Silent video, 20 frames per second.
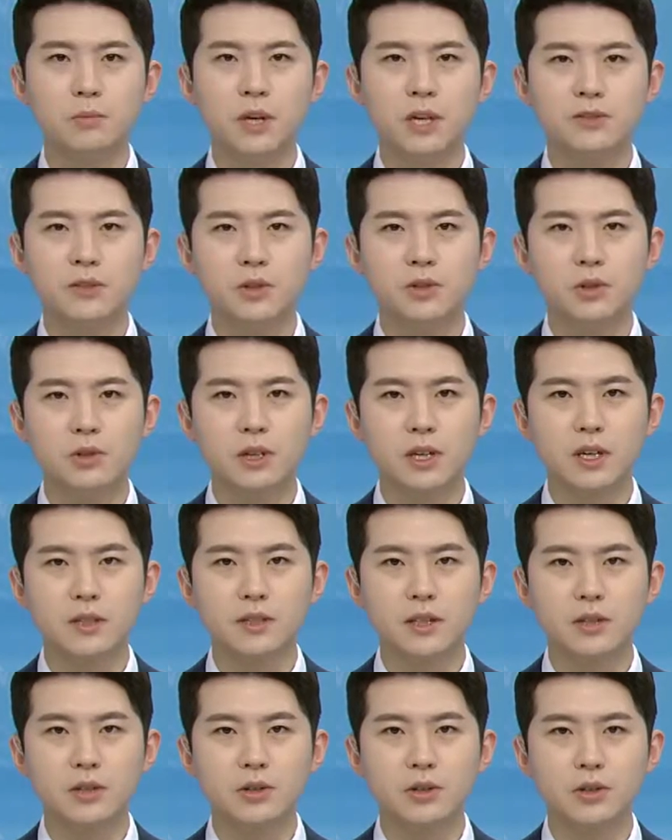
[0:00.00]
출마
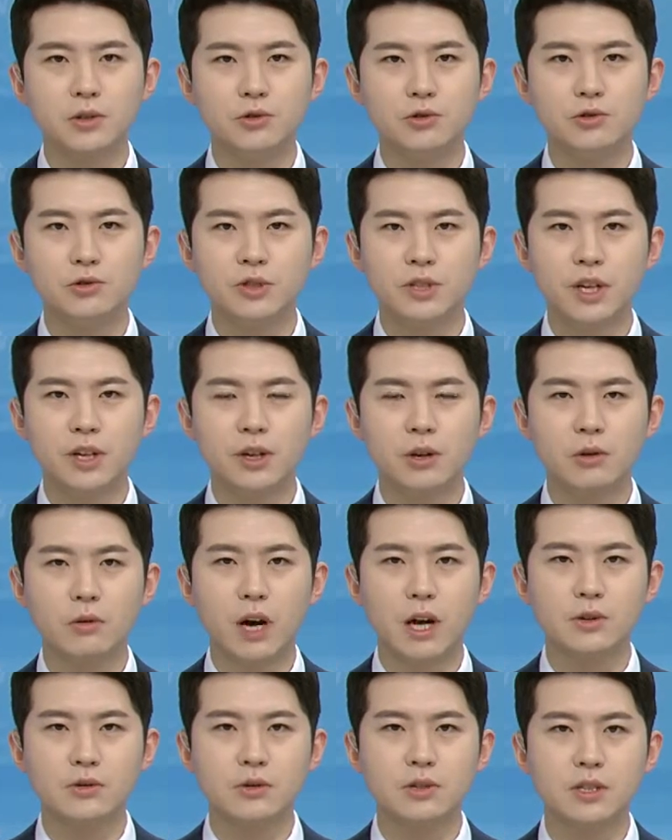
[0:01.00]
선언까지 했던 윤자경
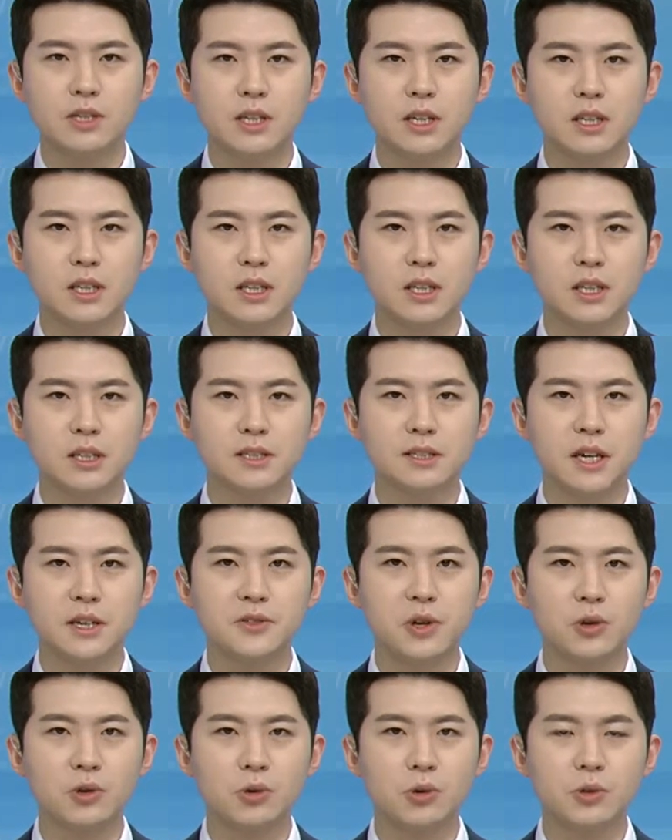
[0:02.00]
광주시장이
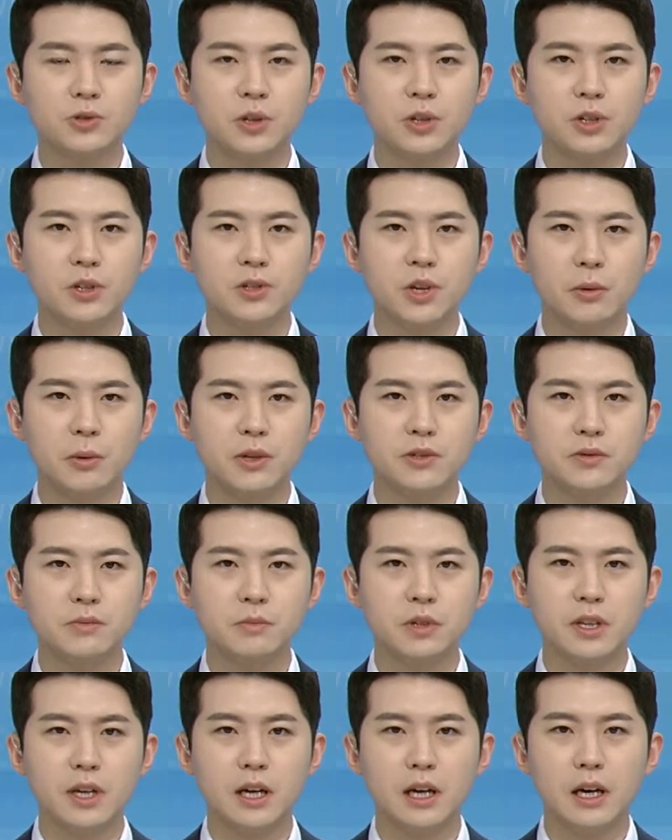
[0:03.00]
재선 도전을
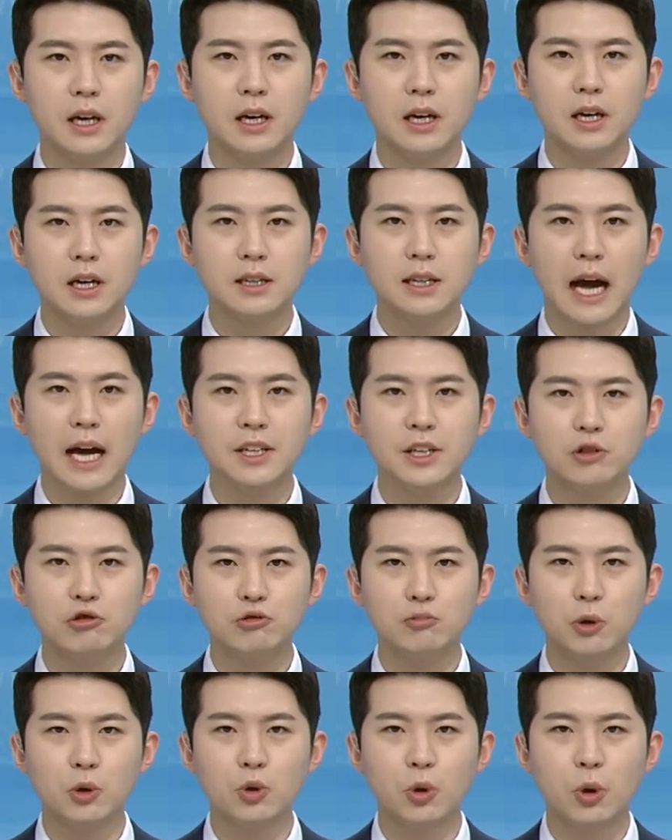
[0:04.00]
접었습니다. 단일
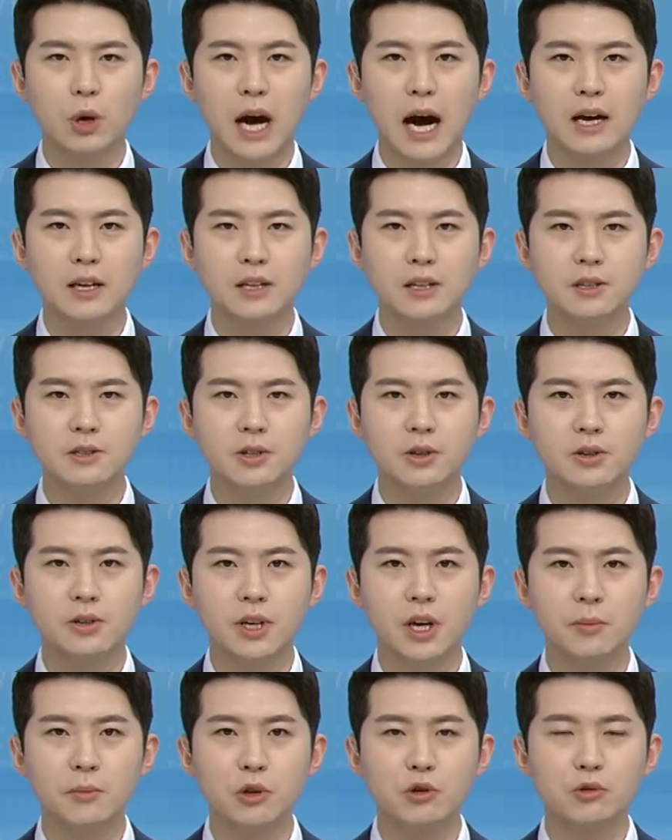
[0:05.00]
후보로
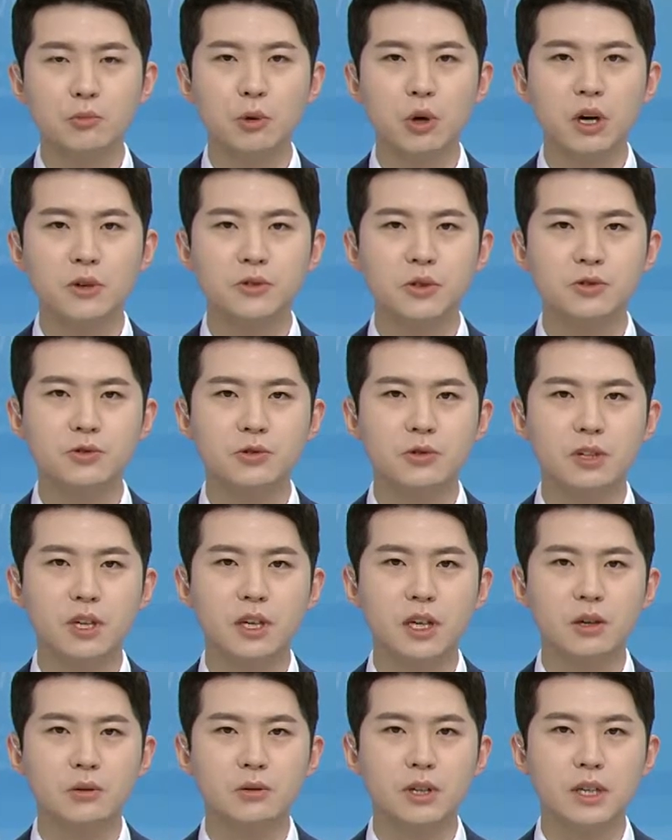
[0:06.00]
강기정 예비 후보가
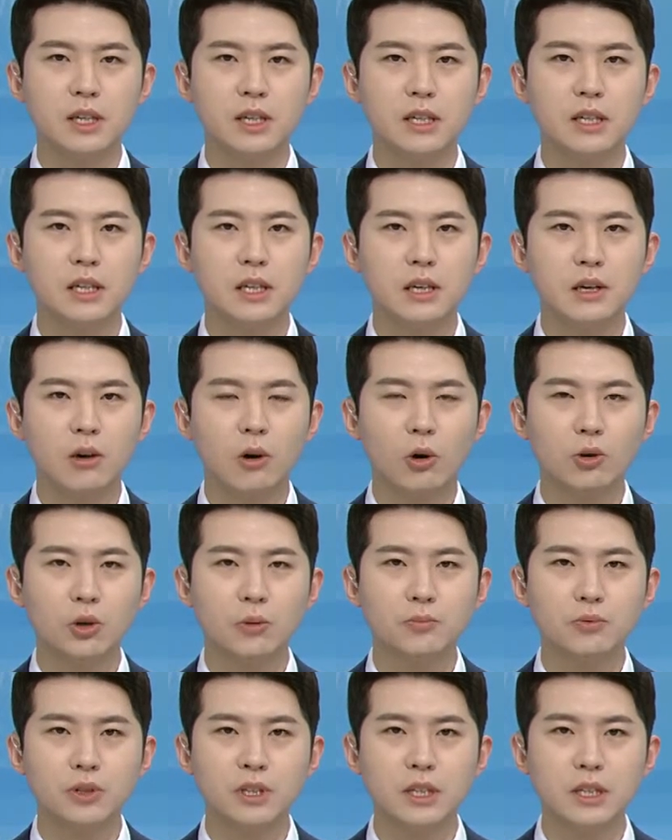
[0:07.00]
선출된 가운데
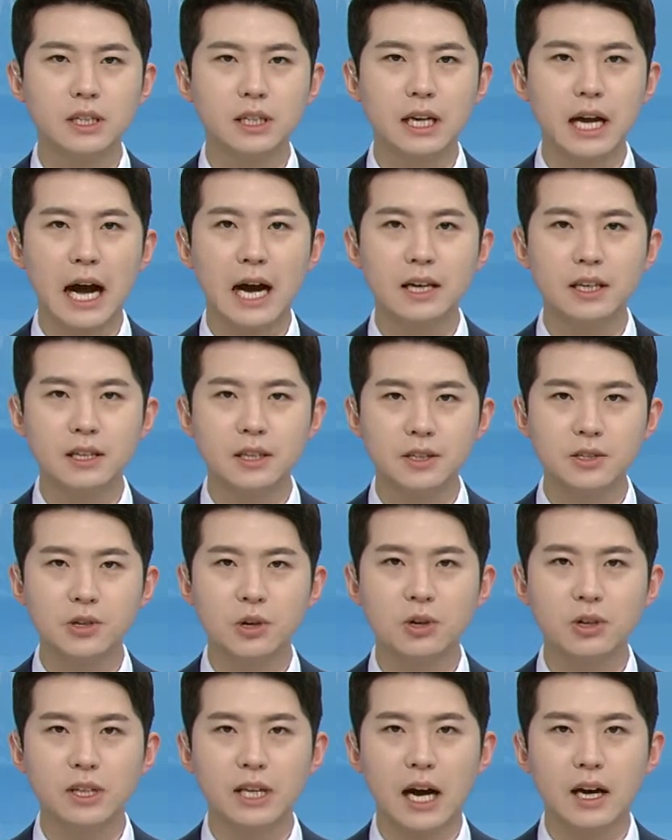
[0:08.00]
컷오프는
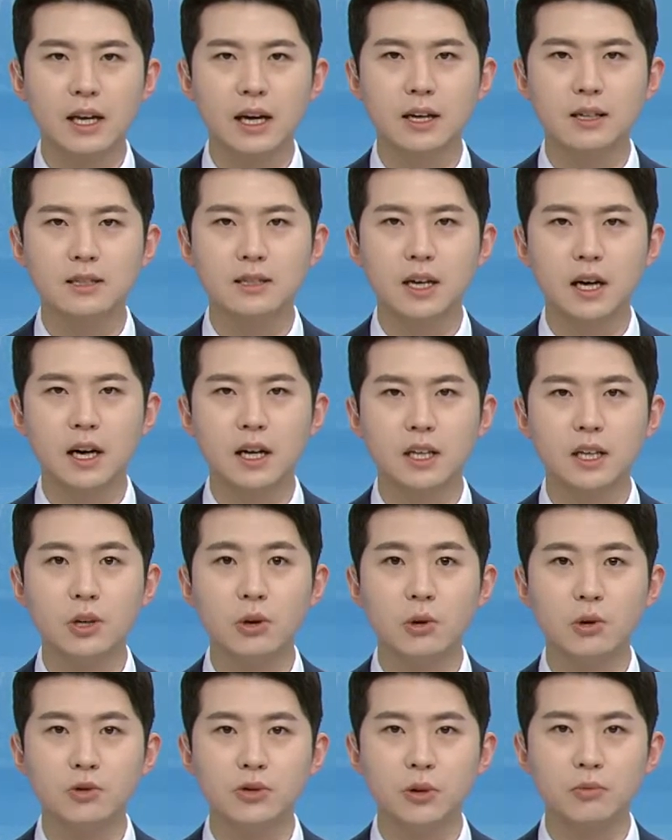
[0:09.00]
강기정, 양향자,
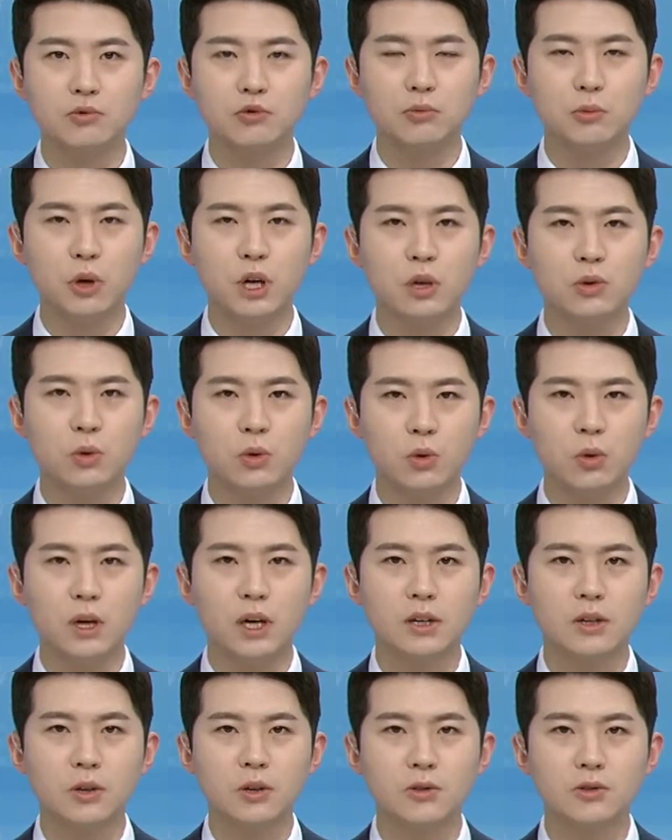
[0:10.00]
이용섭 후보가
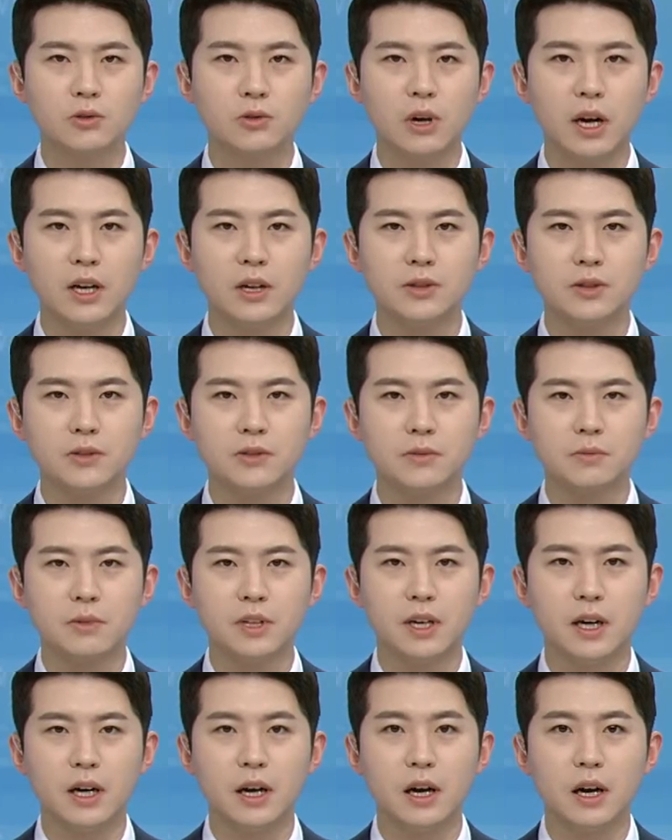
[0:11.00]
통과한 것으로
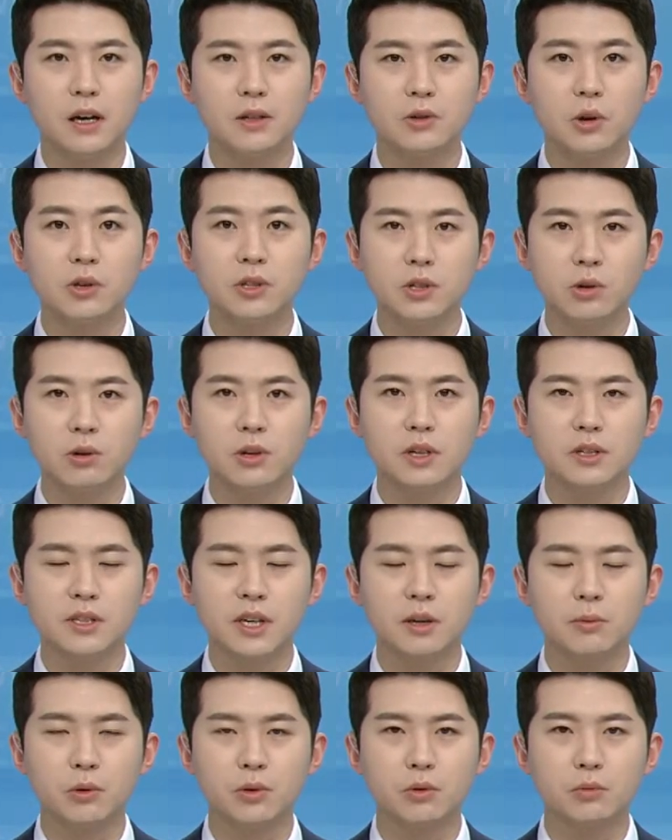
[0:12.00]
알려졌습니다. 정지용
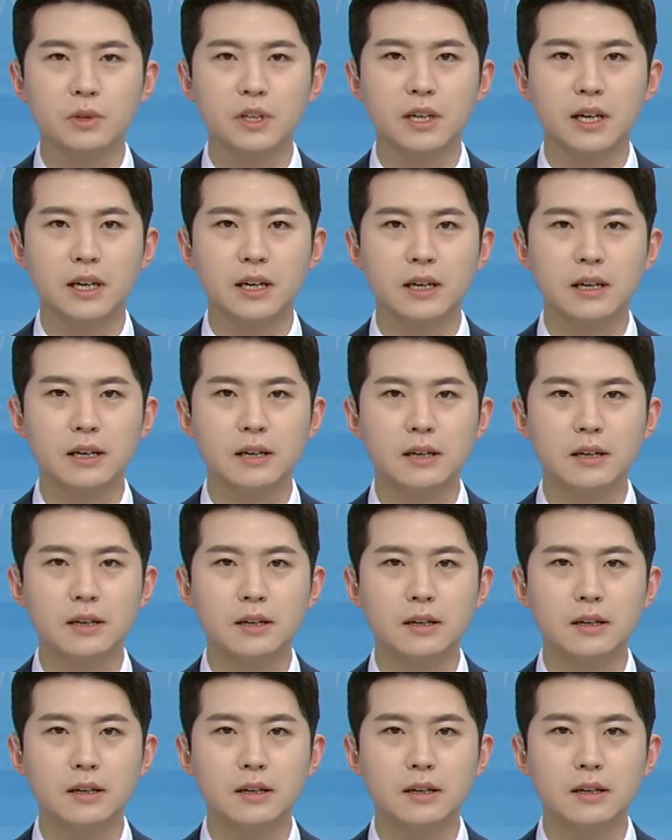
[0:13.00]
기자의 보도입니다.